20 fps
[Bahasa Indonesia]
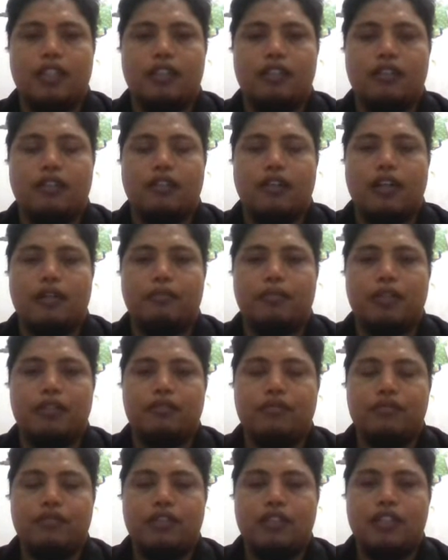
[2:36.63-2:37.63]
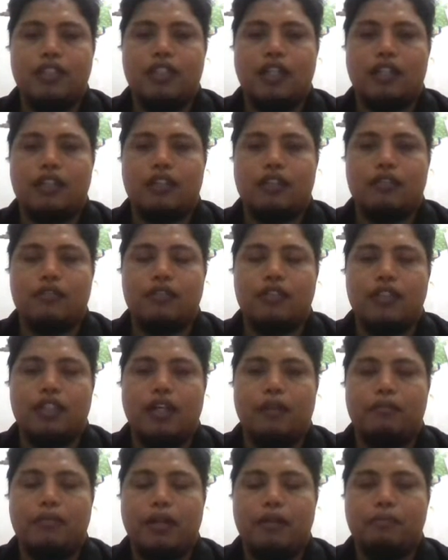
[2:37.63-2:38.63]
seorang penguji atau
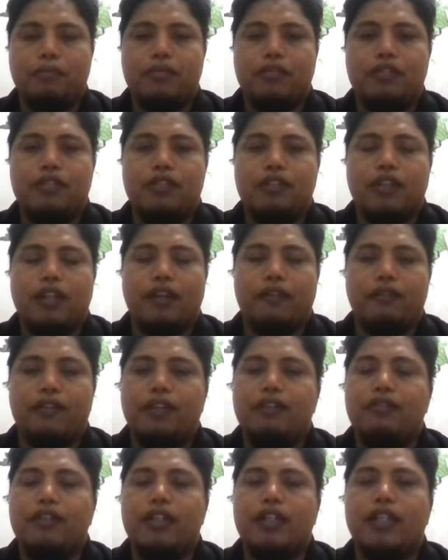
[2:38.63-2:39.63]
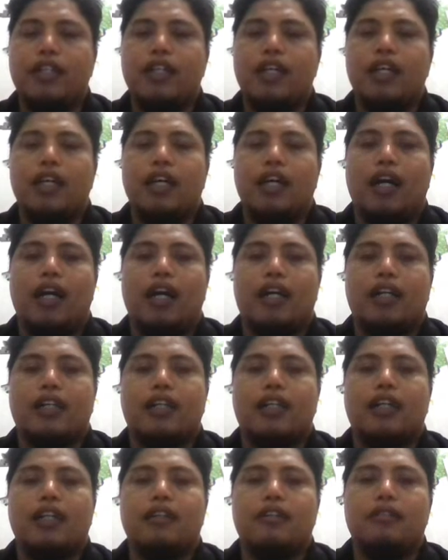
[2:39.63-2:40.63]
siapapun reviewer
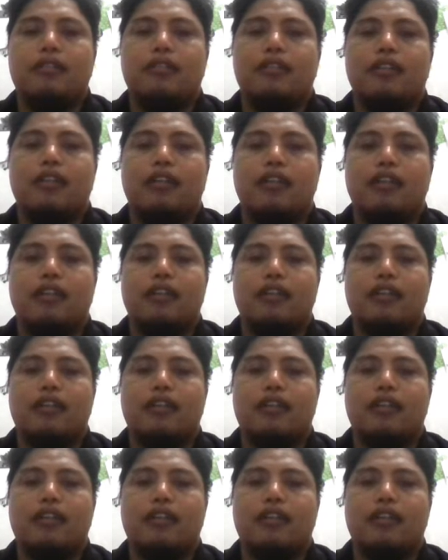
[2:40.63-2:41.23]
akan e,